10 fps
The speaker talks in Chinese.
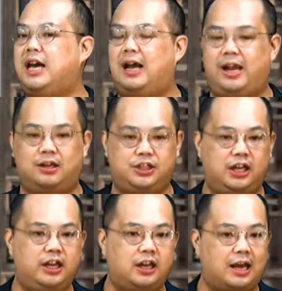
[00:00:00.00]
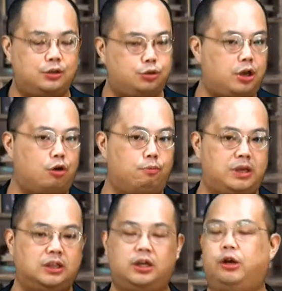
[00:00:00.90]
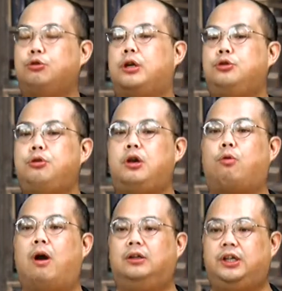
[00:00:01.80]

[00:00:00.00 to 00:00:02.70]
两千年来最有名的、流传最广的、